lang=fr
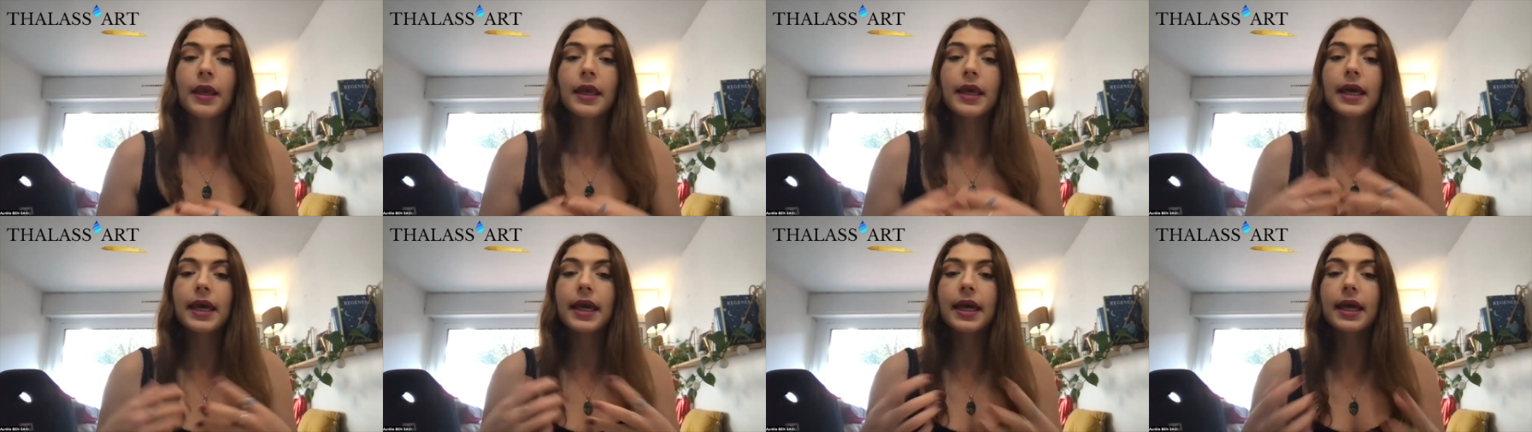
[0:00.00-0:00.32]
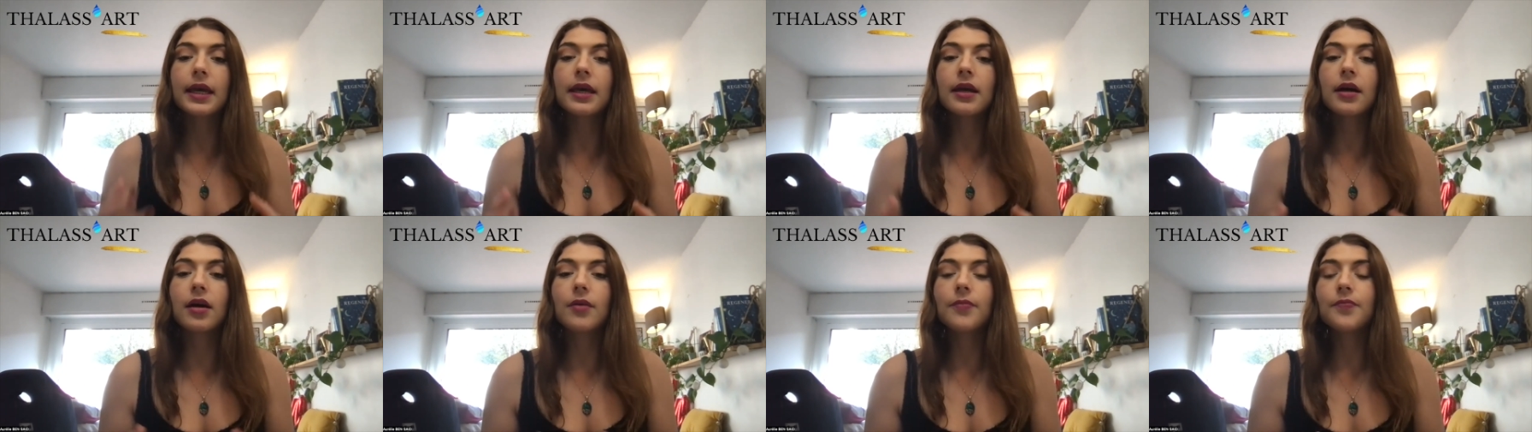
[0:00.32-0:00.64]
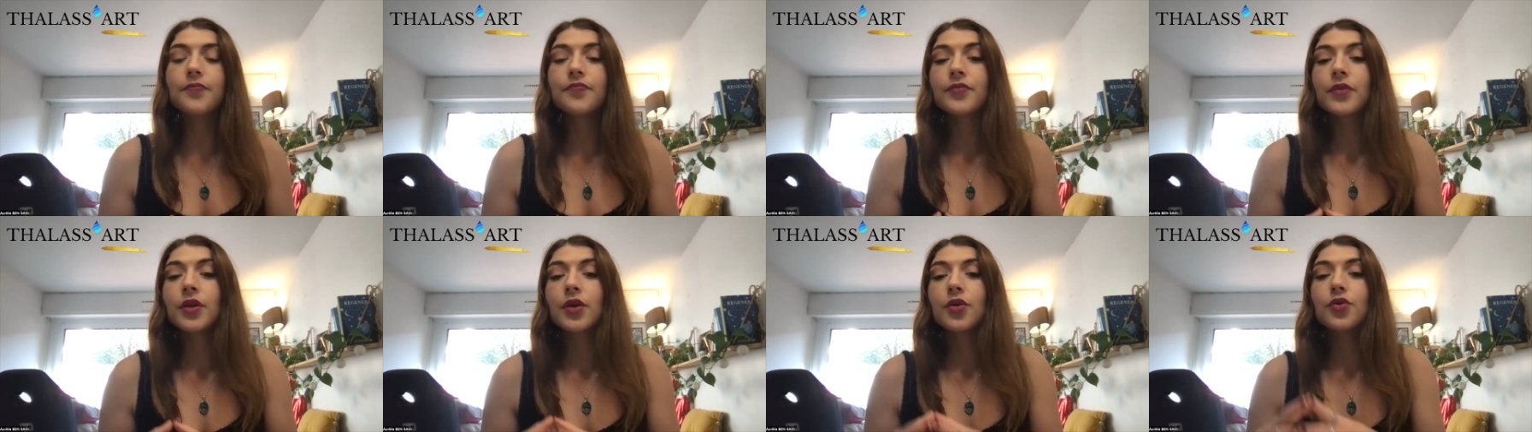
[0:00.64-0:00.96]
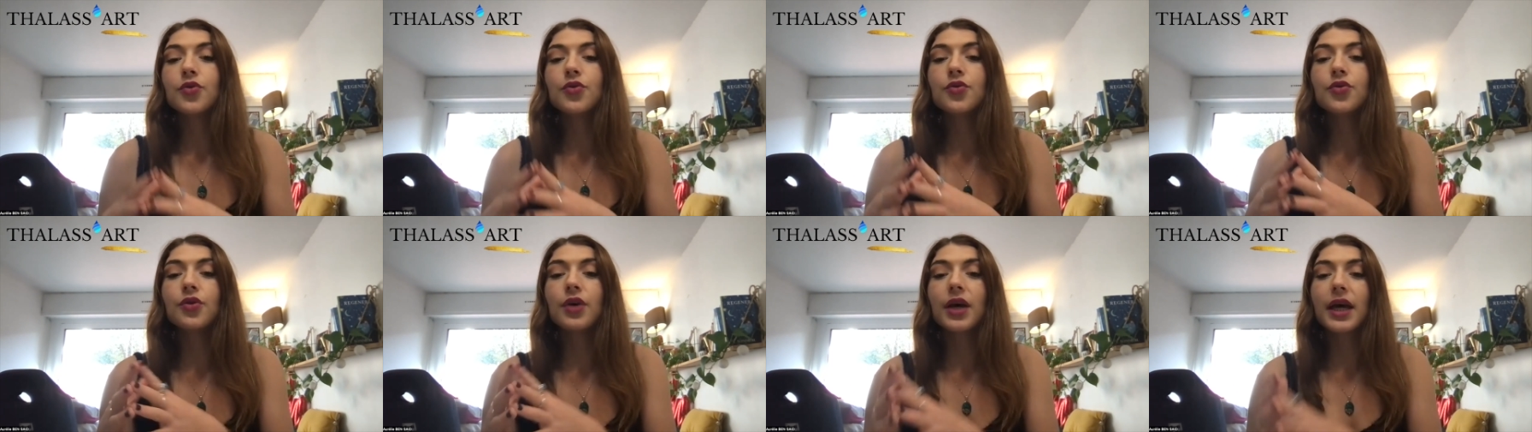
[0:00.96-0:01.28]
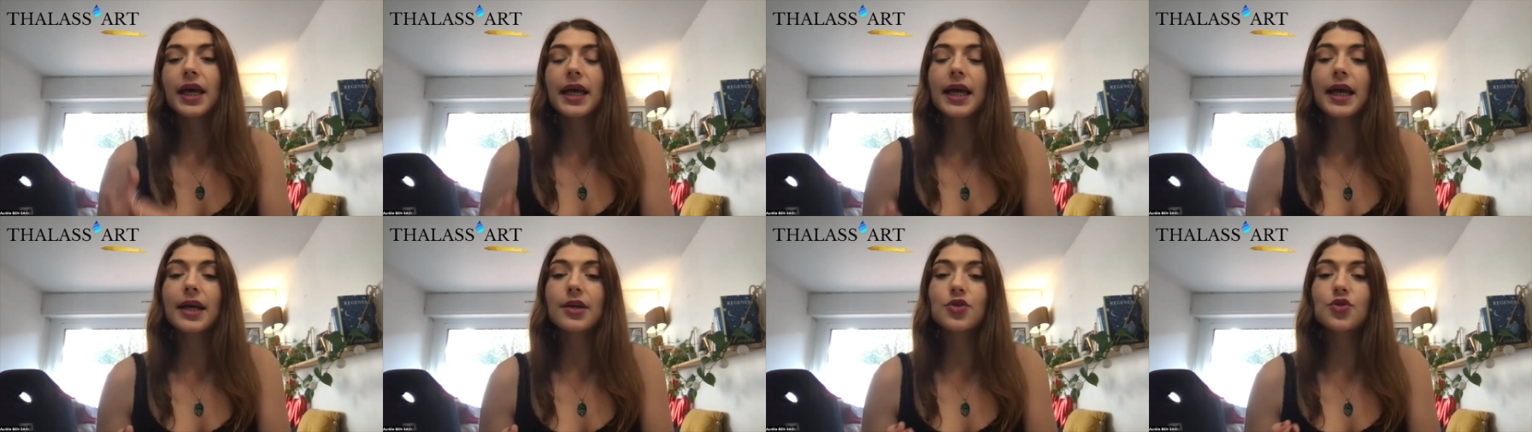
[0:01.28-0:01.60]
créant une
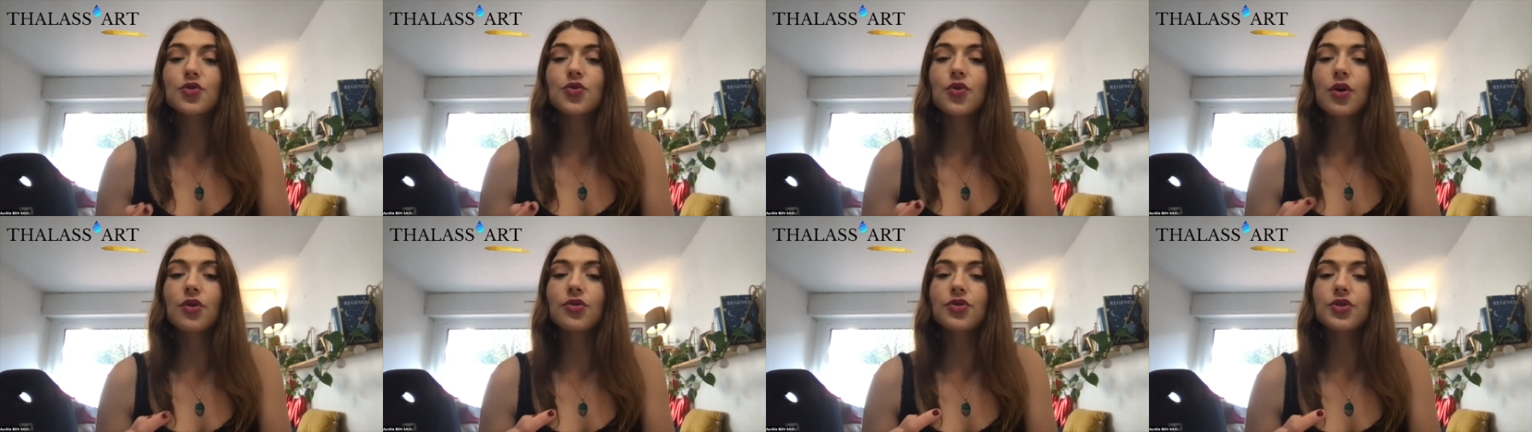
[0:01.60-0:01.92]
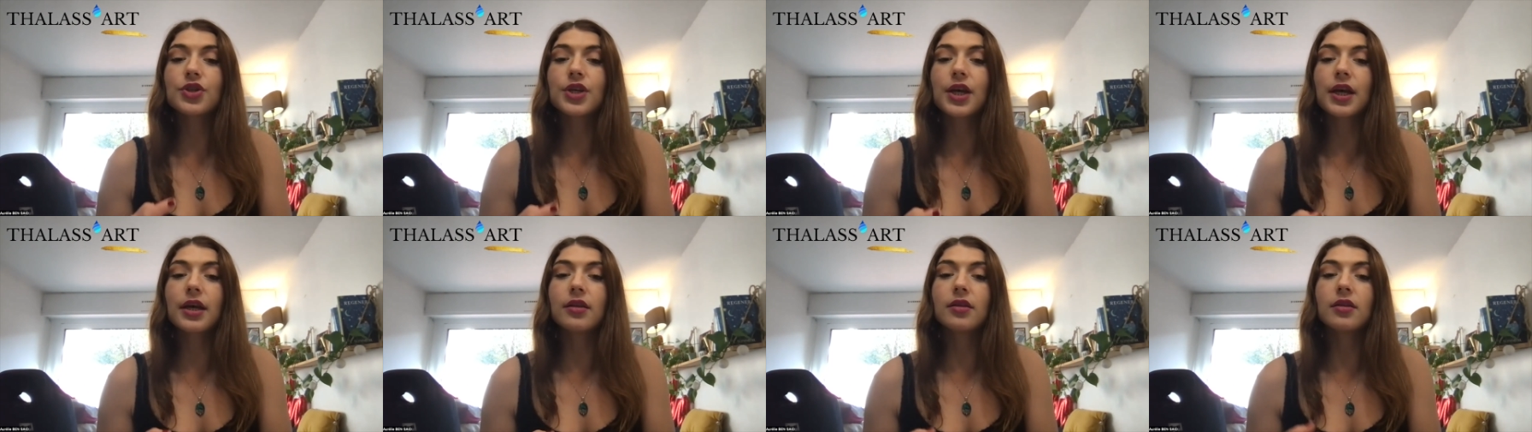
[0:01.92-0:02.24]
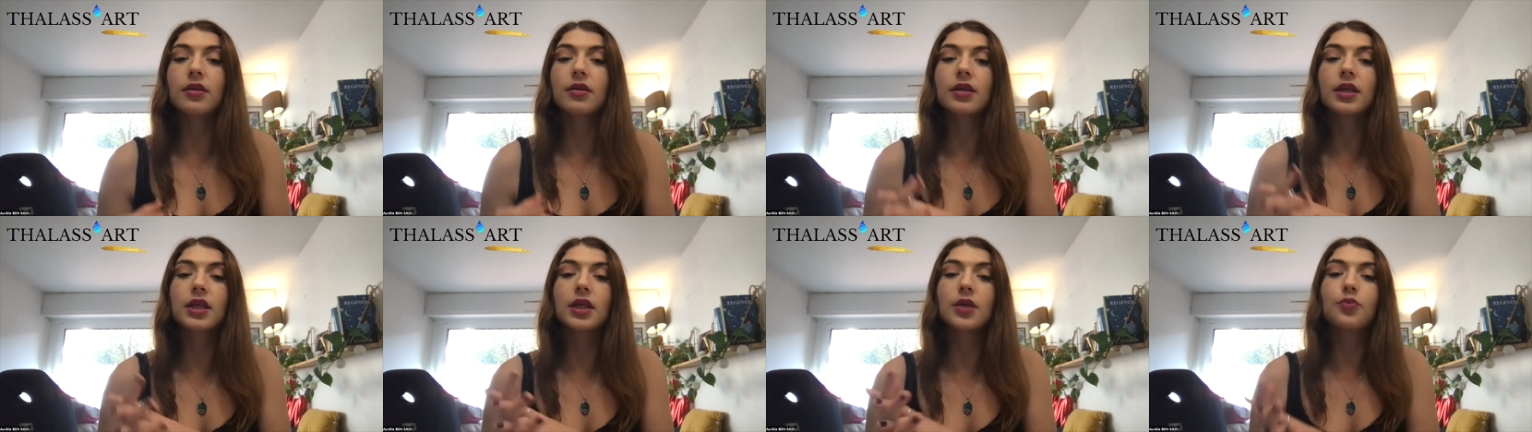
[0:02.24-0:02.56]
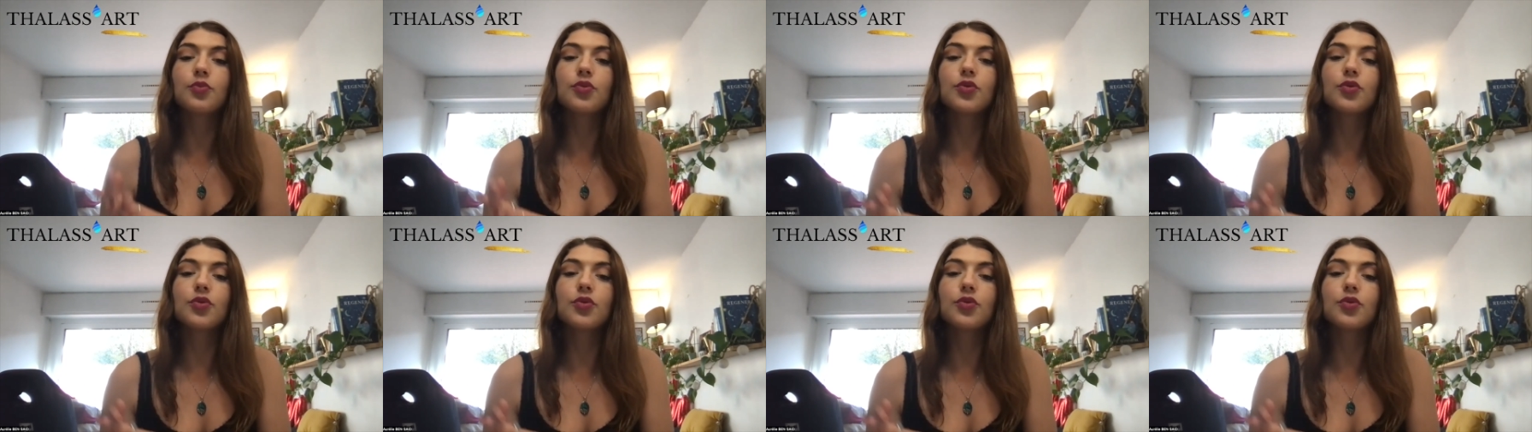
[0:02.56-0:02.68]
réaction en chaîne qui